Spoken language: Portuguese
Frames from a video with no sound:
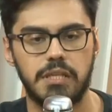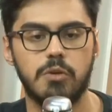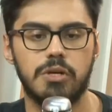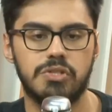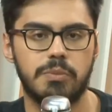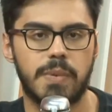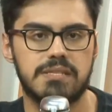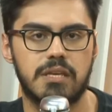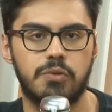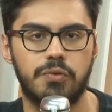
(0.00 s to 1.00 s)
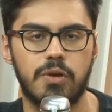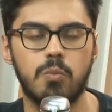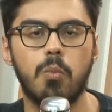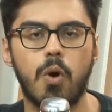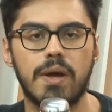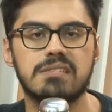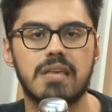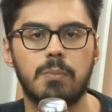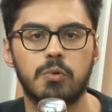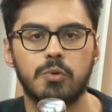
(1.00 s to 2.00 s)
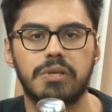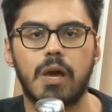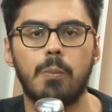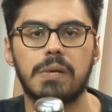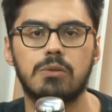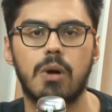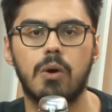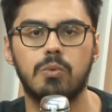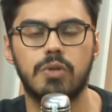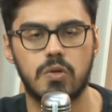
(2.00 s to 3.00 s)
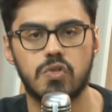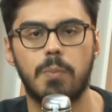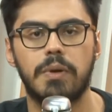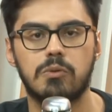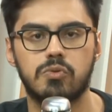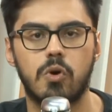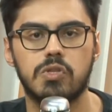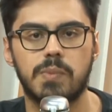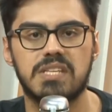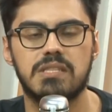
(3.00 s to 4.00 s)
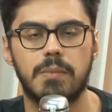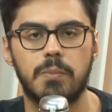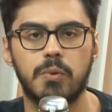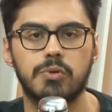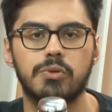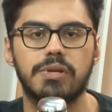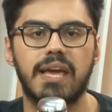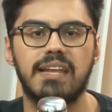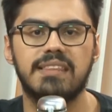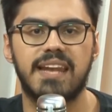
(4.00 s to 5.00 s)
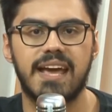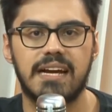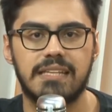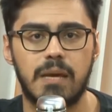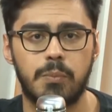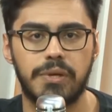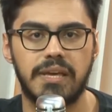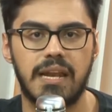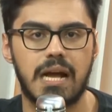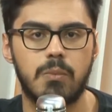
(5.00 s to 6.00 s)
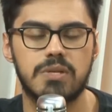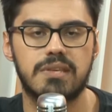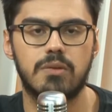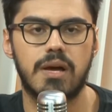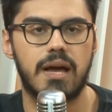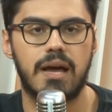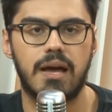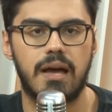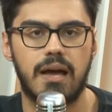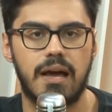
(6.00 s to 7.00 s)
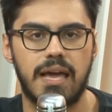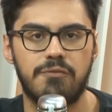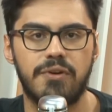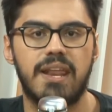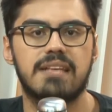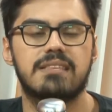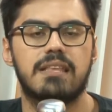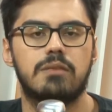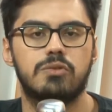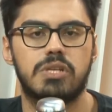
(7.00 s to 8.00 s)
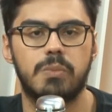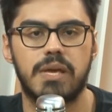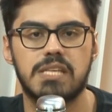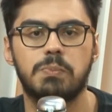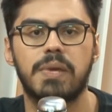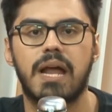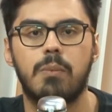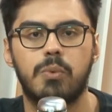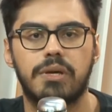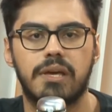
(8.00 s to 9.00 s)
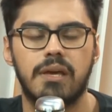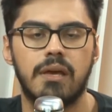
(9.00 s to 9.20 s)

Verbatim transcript: hoje, Pasquito foi um bom exemplo do que é o Pedro Raul, não só pelos gols, mas também por tudo que ele entrega, né? Porque ele acabou sendo a, a, a referência né, do time respirar, porque